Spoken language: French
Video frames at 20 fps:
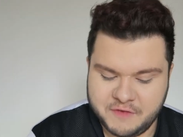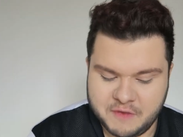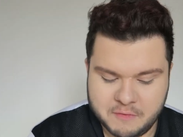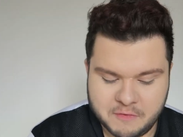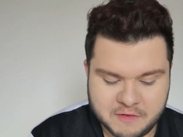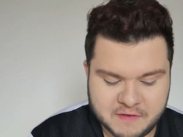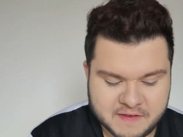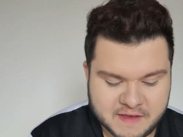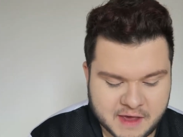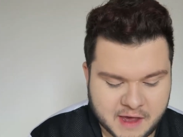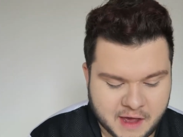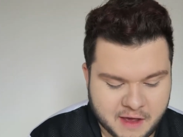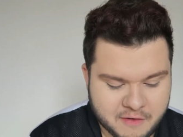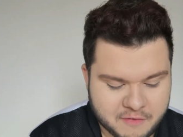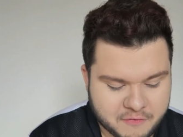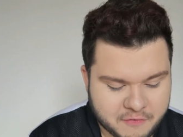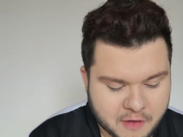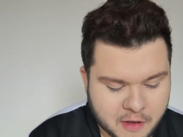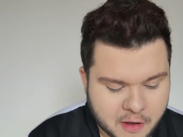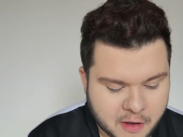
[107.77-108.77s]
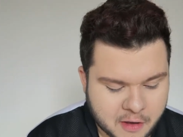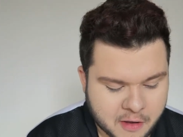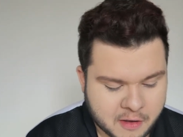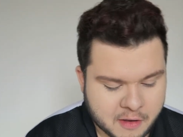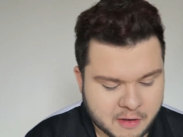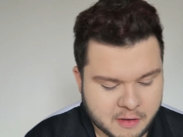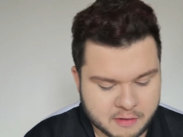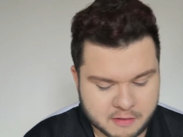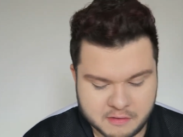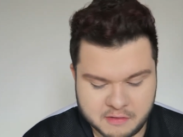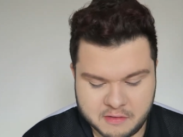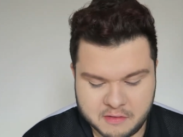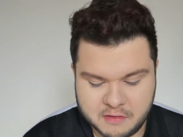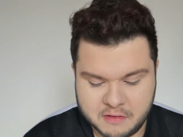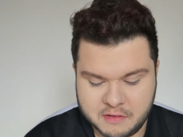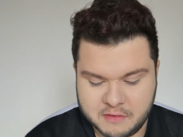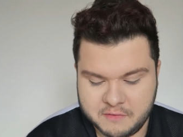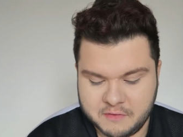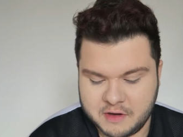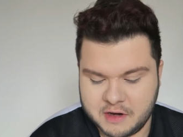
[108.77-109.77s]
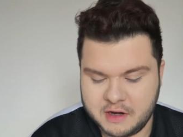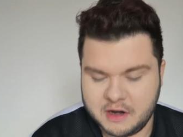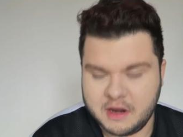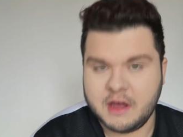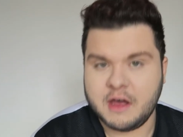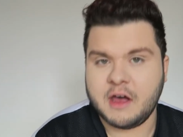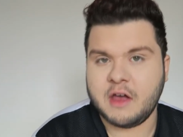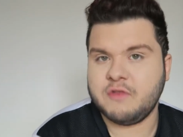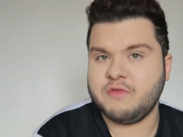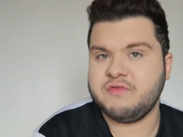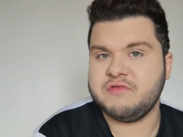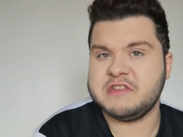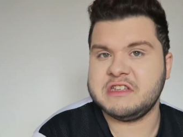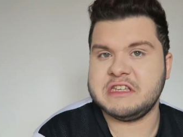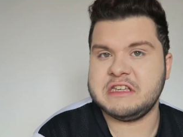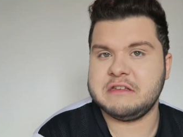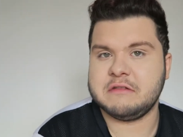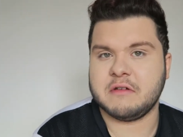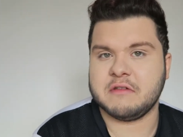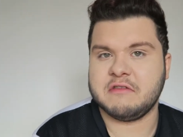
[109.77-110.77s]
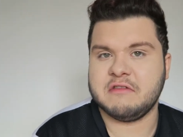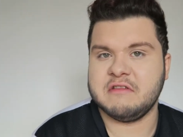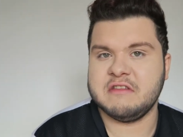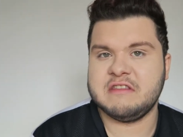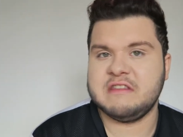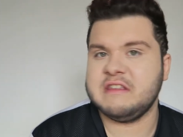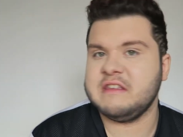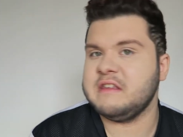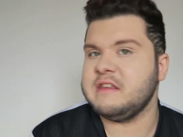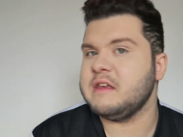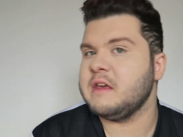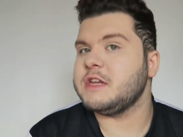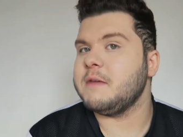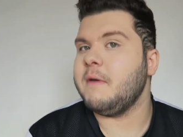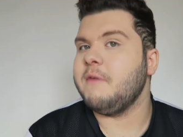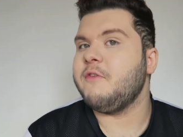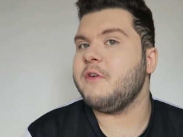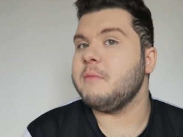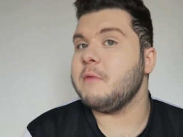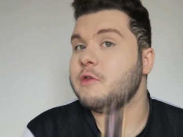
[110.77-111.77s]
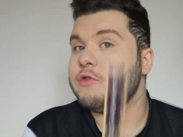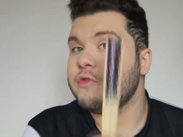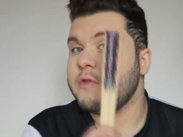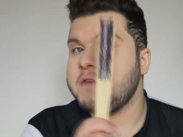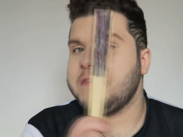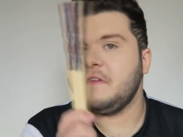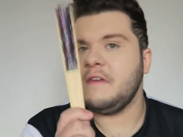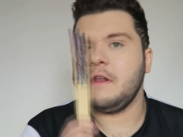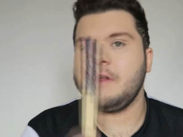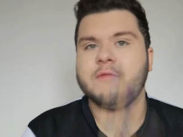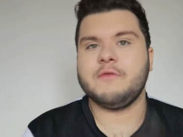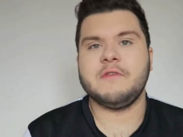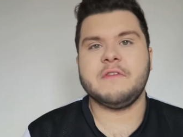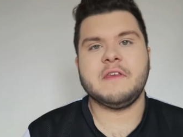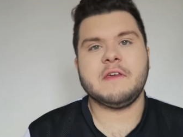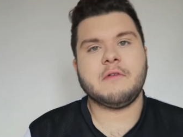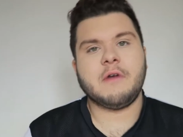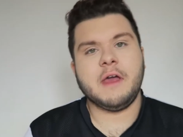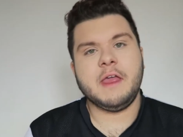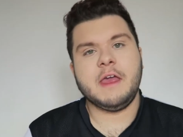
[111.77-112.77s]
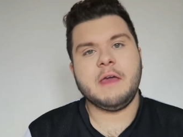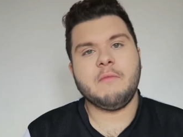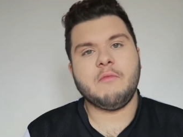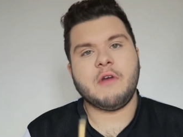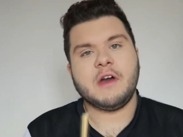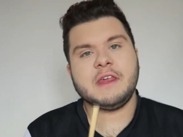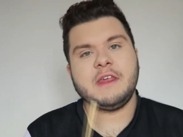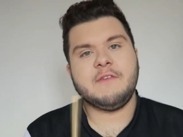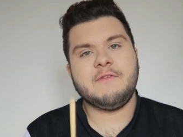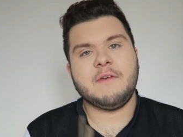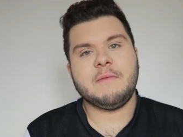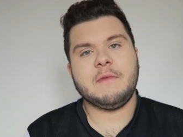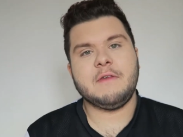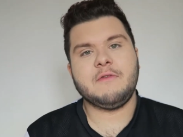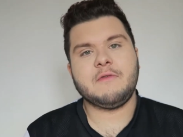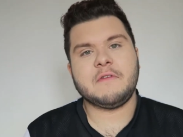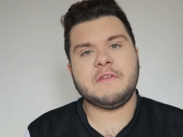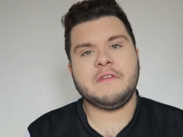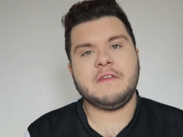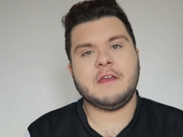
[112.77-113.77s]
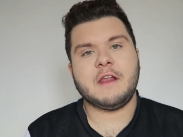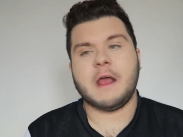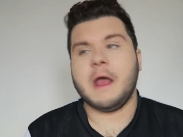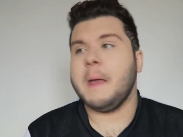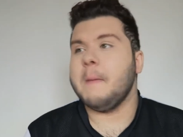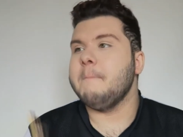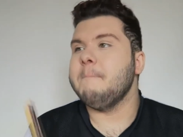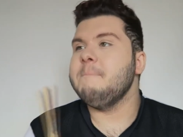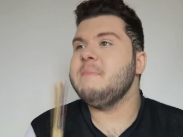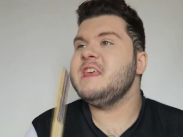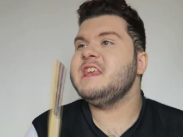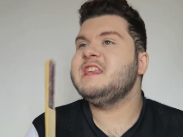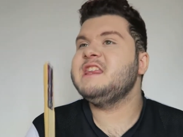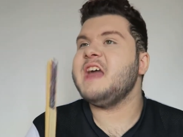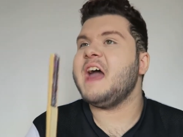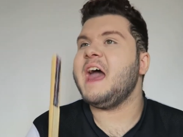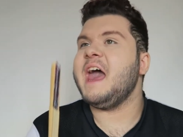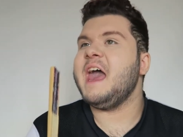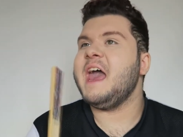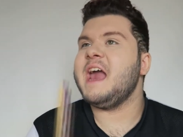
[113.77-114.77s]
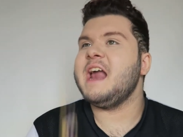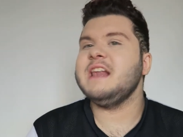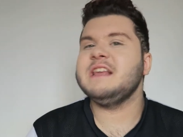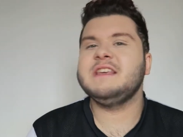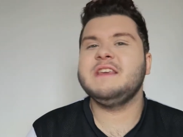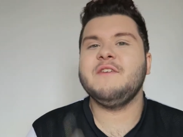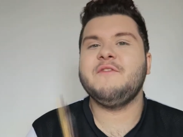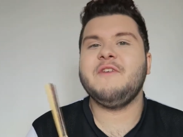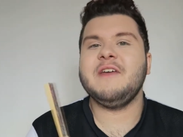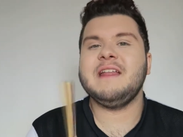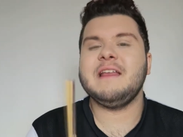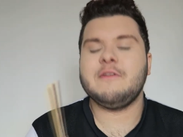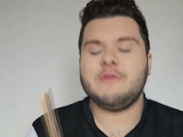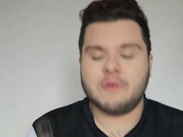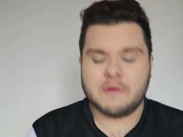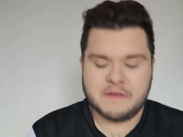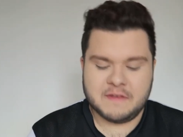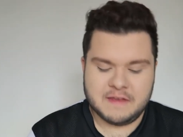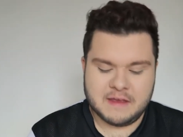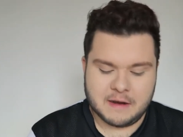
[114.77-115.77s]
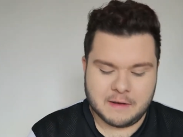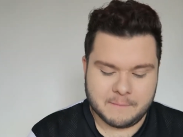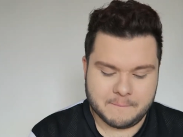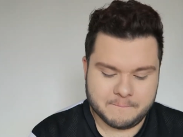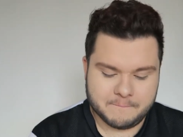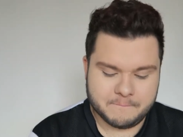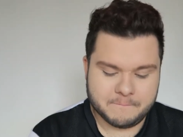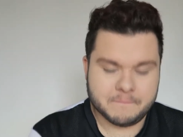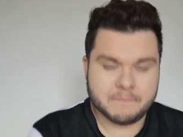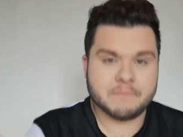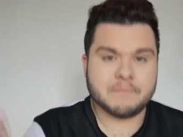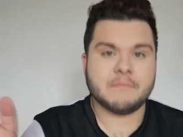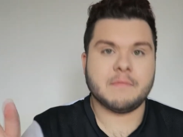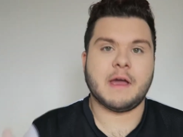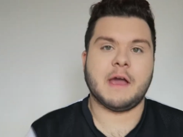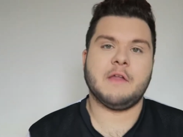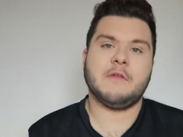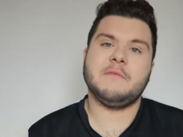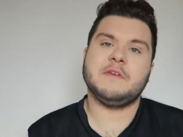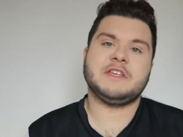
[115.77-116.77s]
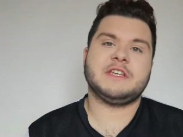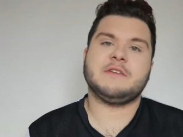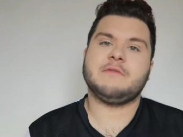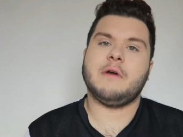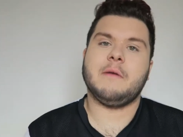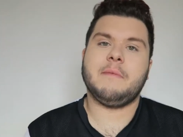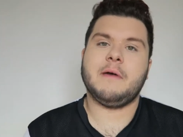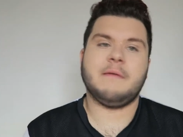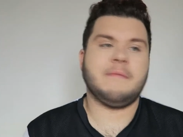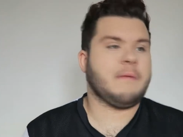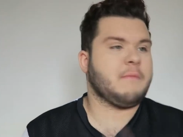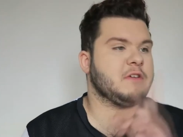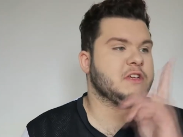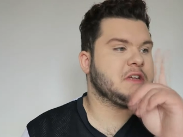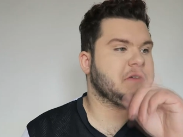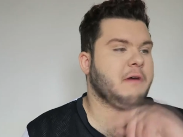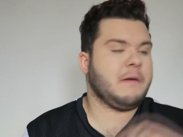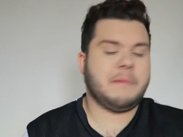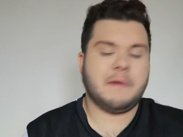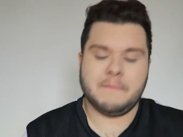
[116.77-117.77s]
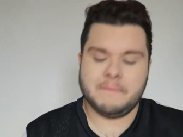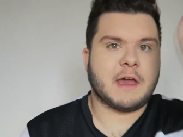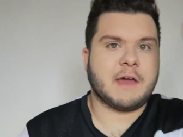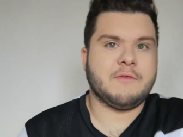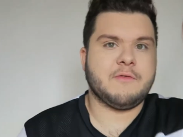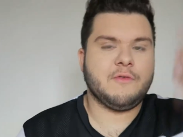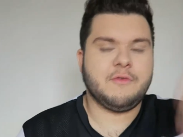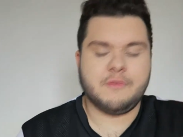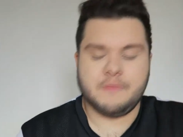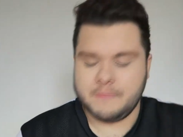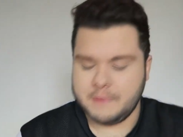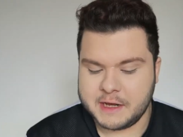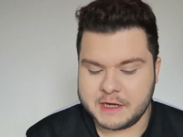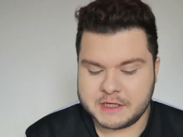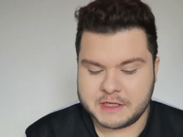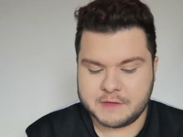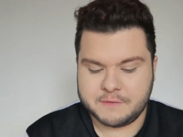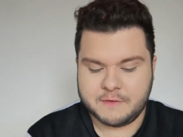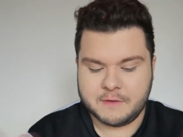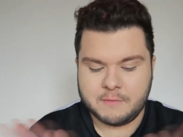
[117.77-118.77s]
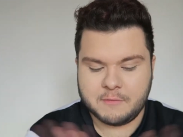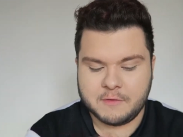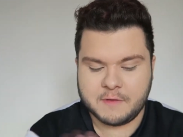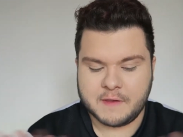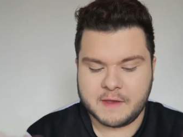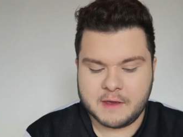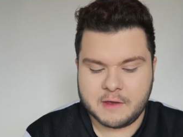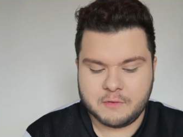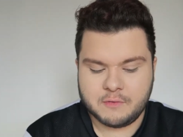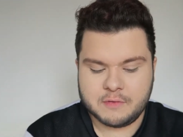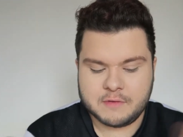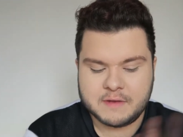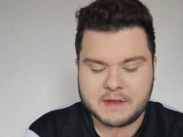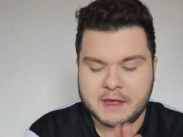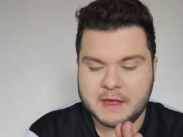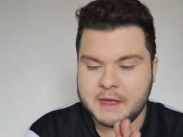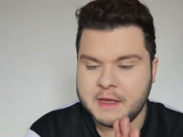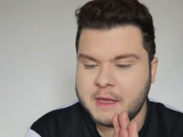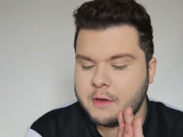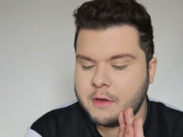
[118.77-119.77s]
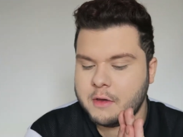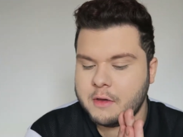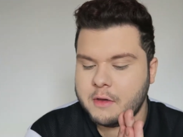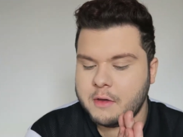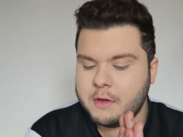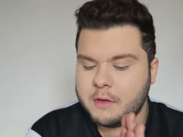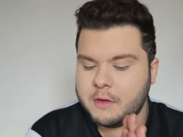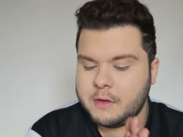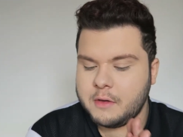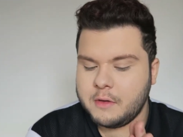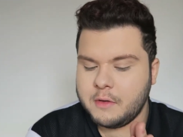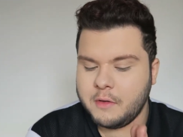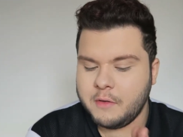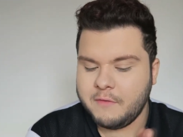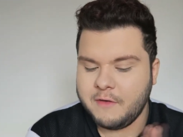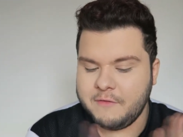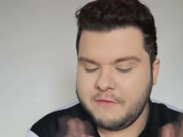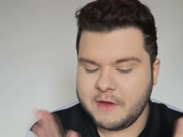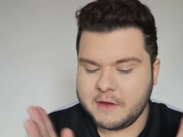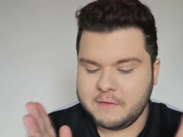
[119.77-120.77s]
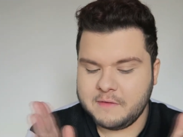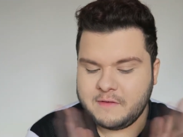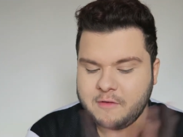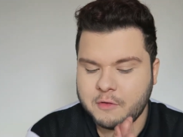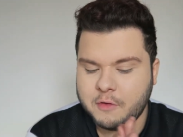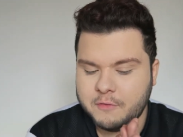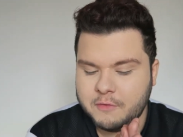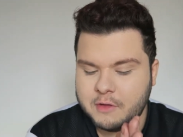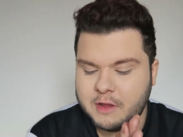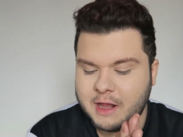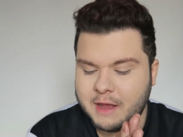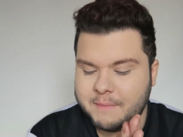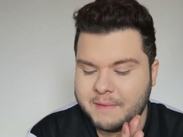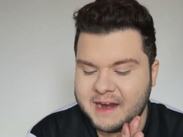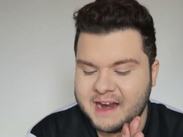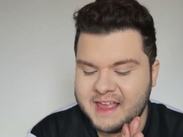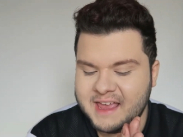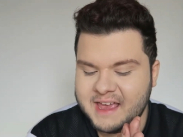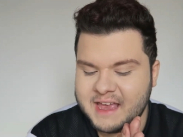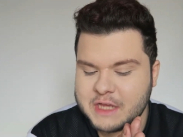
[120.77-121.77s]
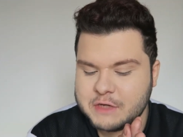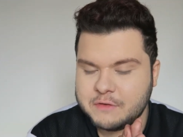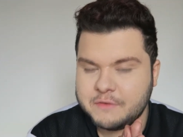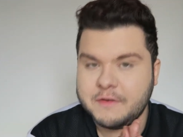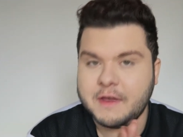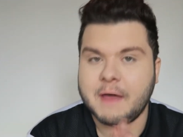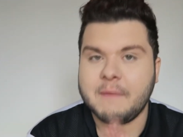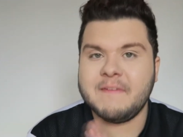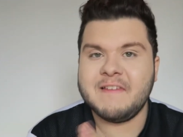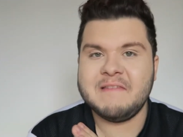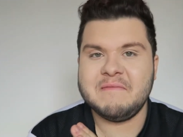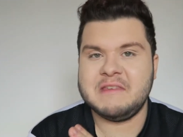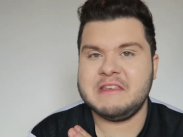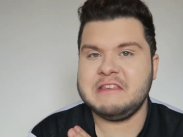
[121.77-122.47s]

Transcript: fait mon teint avant. voilà, tout petit, J'ai même fait mes sourcils. Vous y croyez, moi qui fais mes sourcils. Michael qui fait des sourcils ah non mais j'y crois pas, mais moi j'y crois pas. Révolution. Voilà, j'ai fait mon teint, tout ça. Euh, on va faire une petite revue de la palette, je vais faire un petit